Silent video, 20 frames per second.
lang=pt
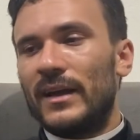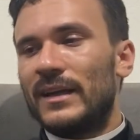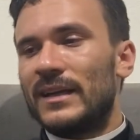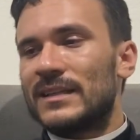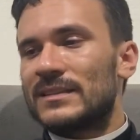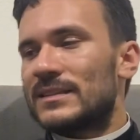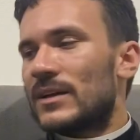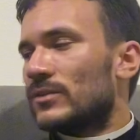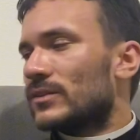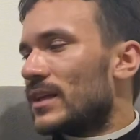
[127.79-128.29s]

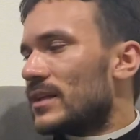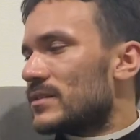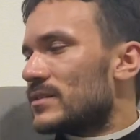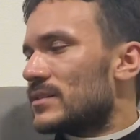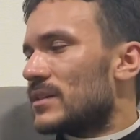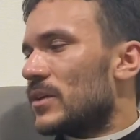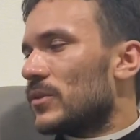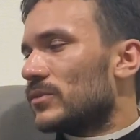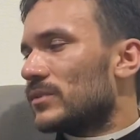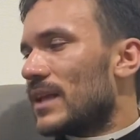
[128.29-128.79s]

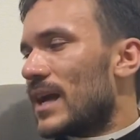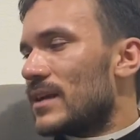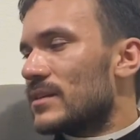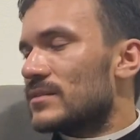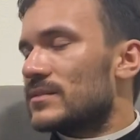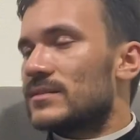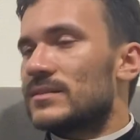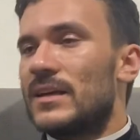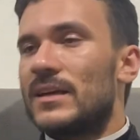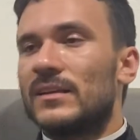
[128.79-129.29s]
exaltação da
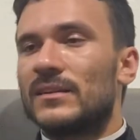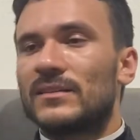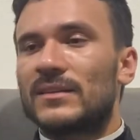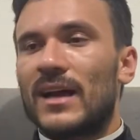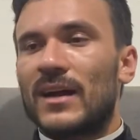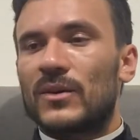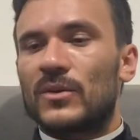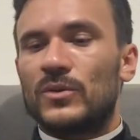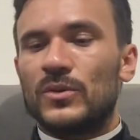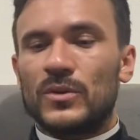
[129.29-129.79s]

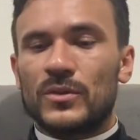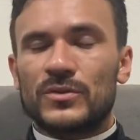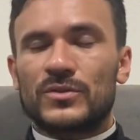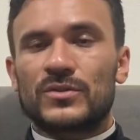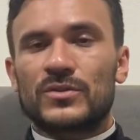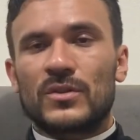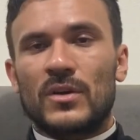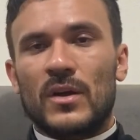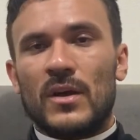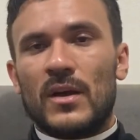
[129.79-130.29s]
Santa
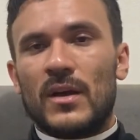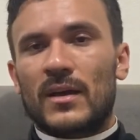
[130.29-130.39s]
Cruz.